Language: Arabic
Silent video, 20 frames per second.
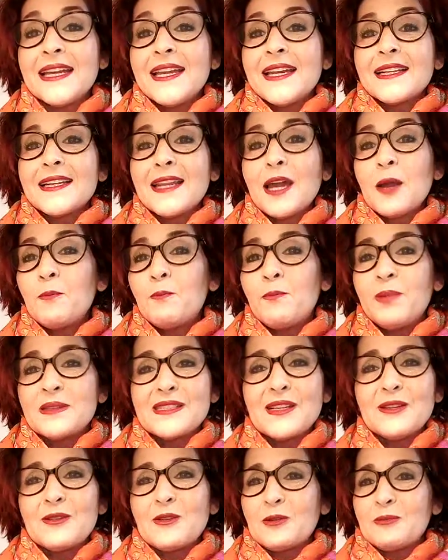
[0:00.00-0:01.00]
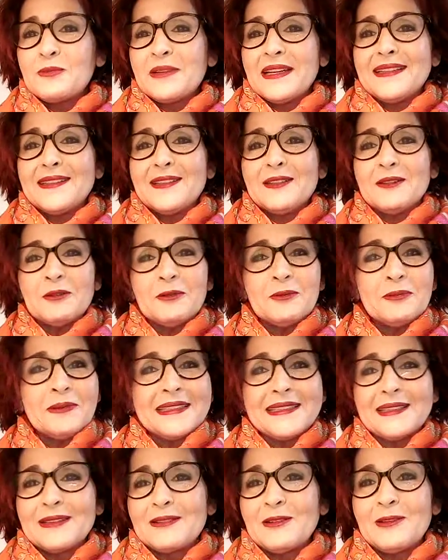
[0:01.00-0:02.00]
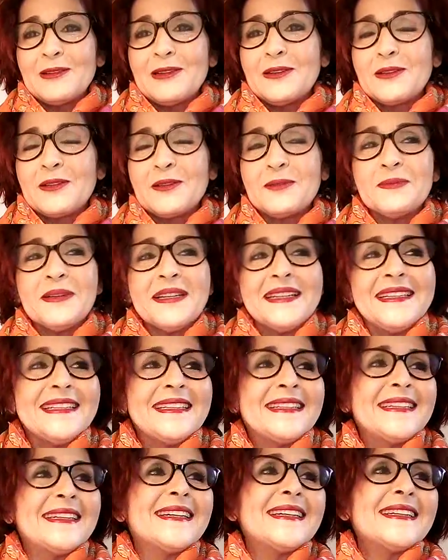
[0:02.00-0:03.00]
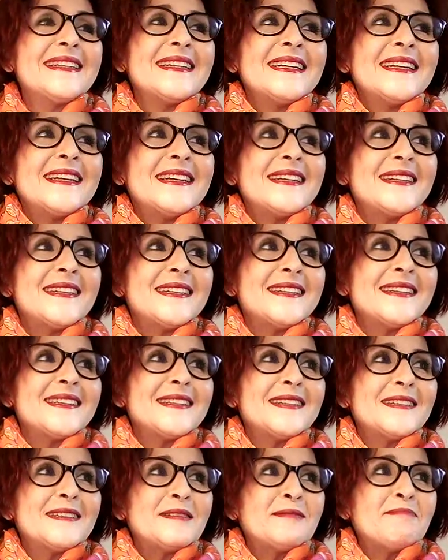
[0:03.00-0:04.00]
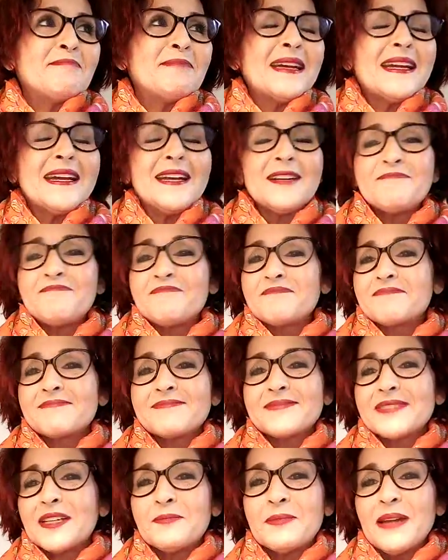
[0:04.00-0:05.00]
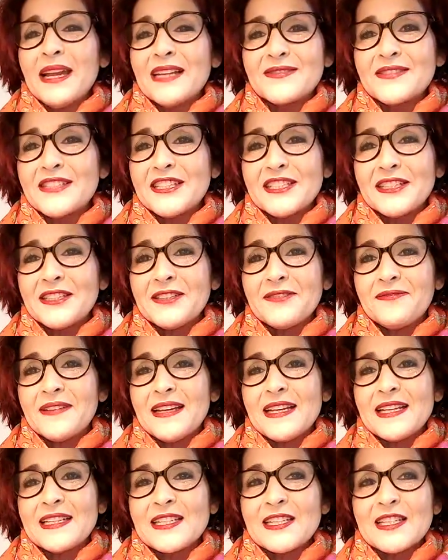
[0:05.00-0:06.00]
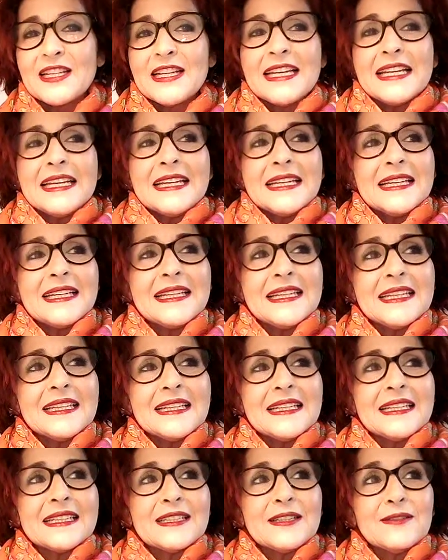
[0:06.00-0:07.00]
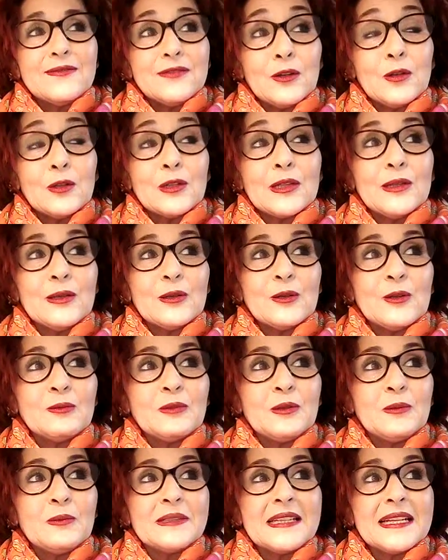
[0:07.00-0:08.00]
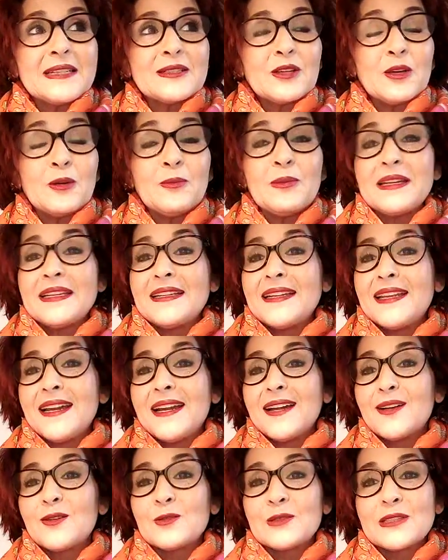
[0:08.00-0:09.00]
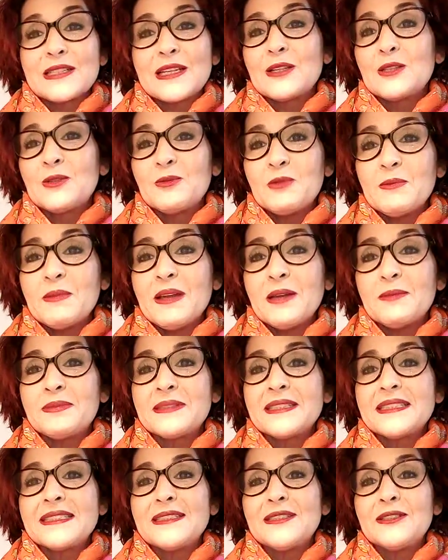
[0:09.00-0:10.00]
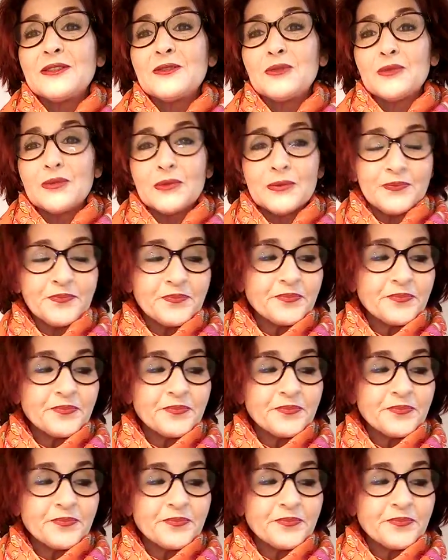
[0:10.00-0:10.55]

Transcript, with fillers: نعبر لكم عليه وبغيت نقول لكم عليه آه، ما ما عرفتش كيفاش آه، كيف قلت لكم البنات قبيله كنت كندوي مع بنتي و